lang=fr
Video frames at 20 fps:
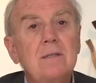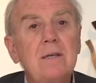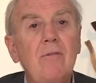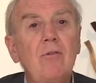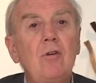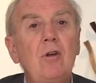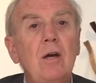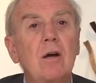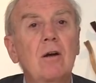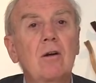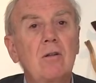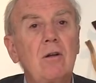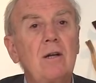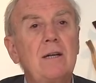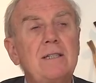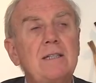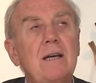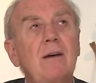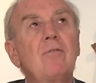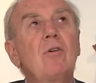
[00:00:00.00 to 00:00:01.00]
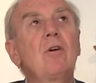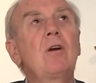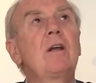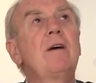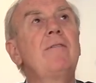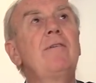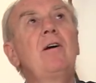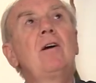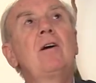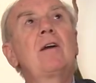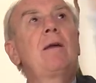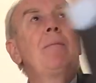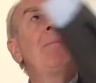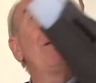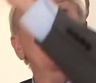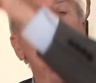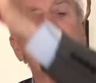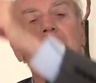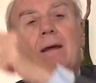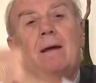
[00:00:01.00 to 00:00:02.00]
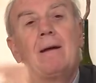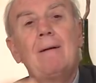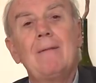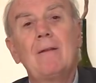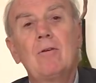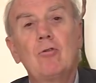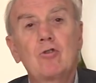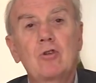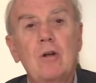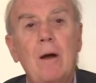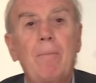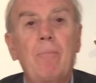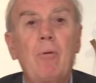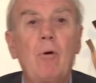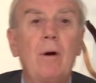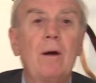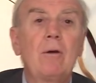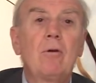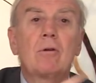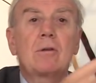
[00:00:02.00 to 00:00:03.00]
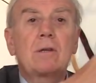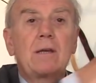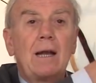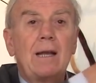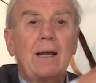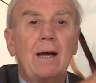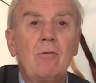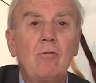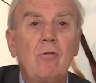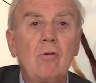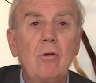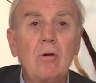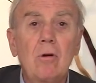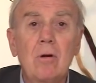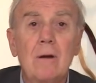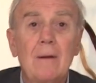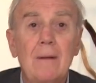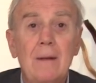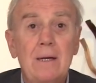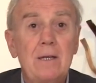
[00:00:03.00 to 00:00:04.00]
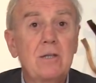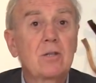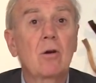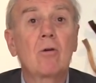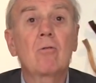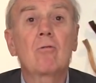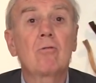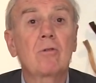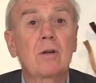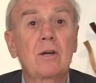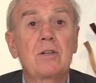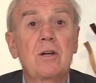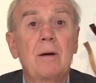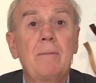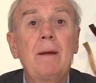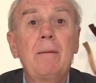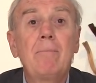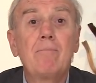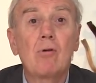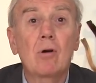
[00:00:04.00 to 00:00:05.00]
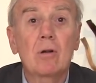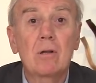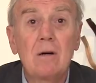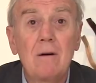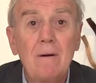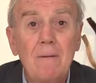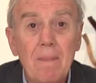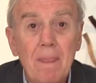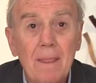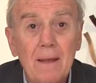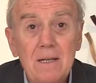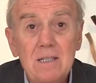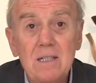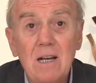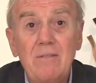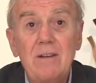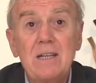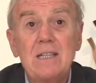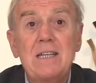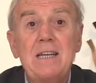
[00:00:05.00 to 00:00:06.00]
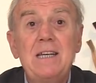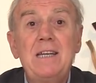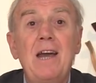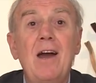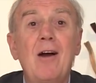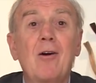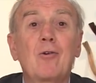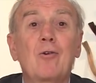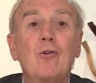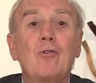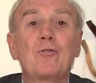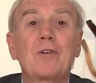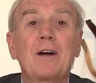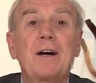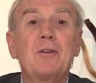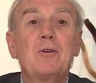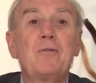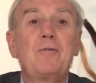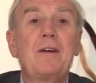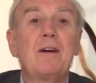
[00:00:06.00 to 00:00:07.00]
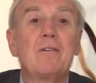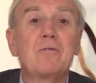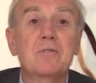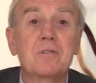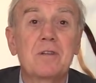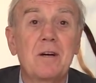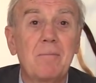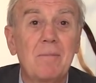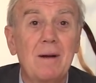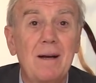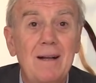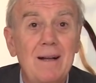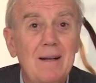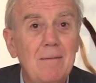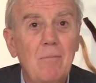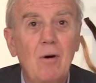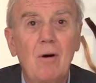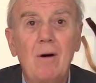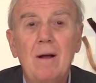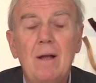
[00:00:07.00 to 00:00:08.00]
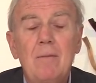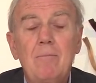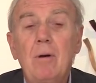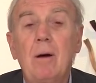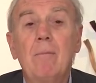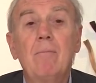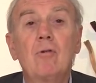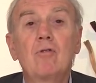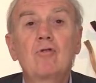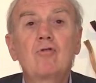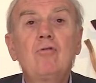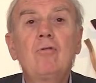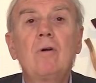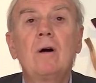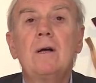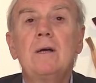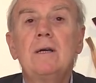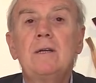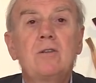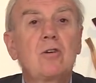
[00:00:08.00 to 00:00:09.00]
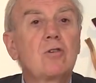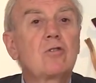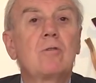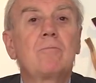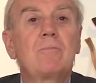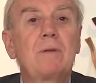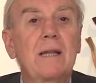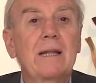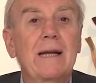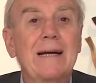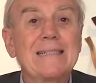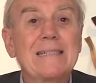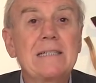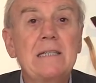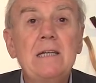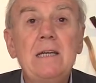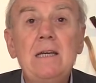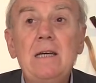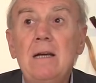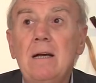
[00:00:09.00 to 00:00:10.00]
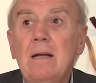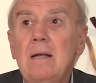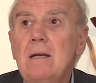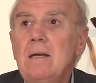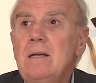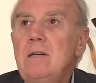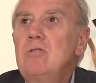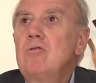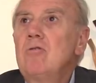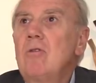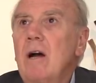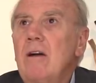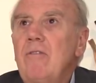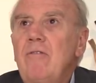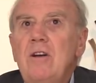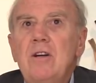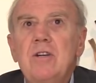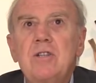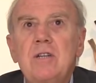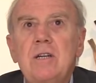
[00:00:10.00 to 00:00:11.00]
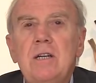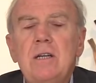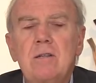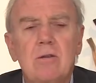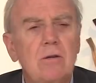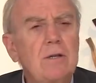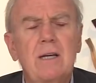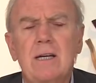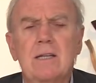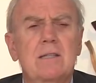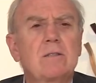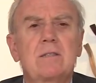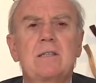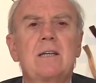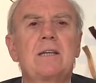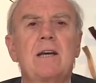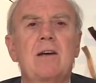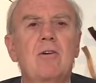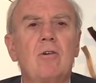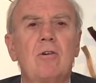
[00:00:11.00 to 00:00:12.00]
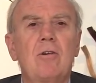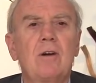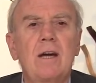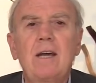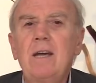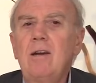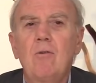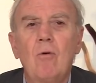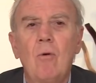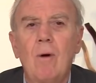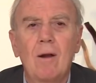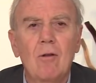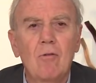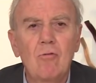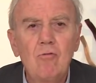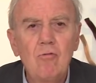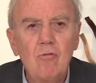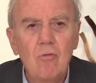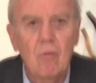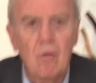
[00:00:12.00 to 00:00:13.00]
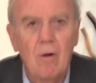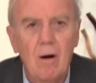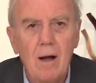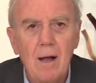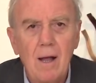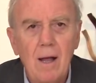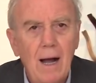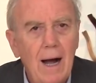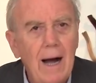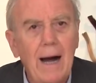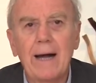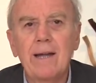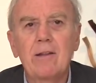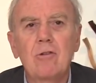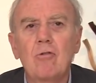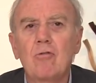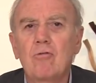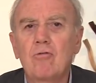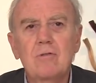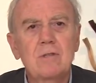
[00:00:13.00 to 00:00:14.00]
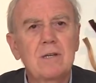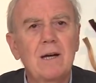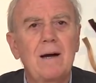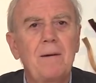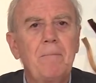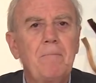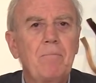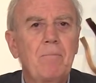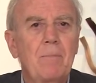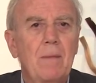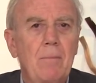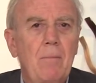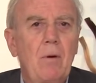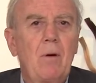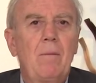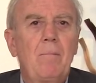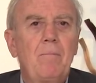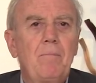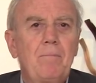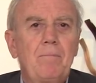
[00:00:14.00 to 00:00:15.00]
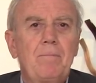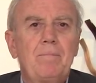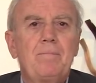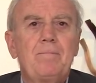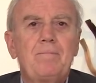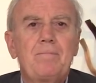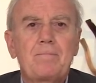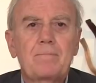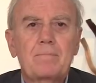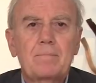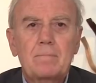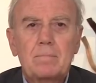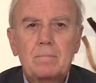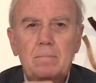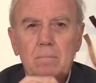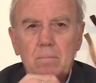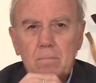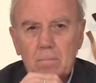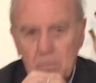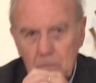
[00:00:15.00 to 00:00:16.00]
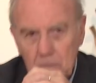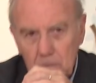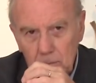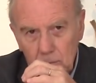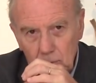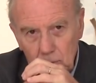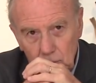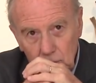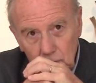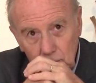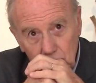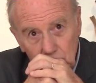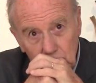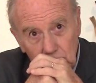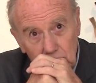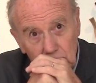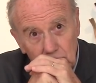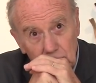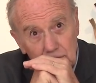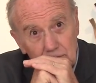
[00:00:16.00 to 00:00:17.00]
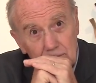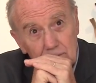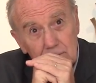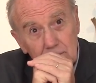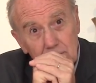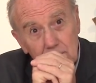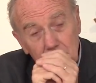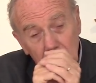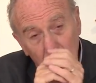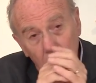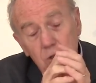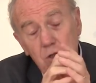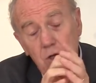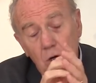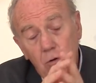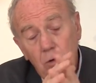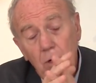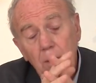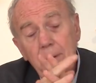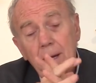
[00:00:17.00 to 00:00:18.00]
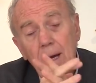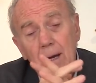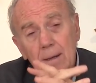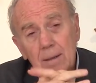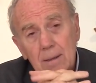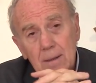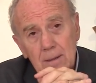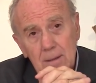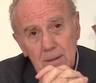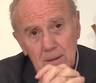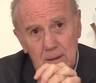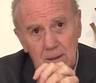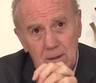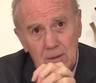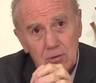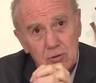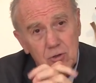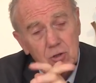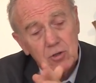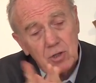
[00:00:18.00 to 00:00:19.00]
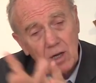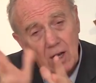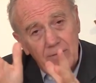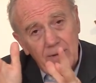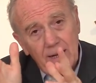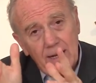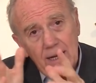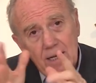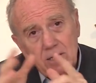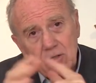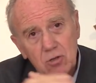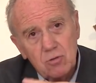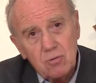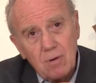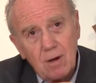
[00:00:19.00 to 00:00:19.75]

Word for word: Ça veut dire que dans les avions, il y en avait un qui partait au Japon et l'autre qui allait à New York. Ils ne se rencontraient jamais. Pourtant, ils avaient signé un contrat de vie ensemble. Bon, puis un beau jour, ils se sont peut-être assis, ils ont réfléchi, ils ont dit qu'est-ce que c'est ces conneries Où allons-nous arrêtons tout ça. C'est clair. Tu parlais d'alimentation, j'ai rencontré Marion Caplan, qui, est tu connais bien. que tu connais très bien. Je suis avec elle ce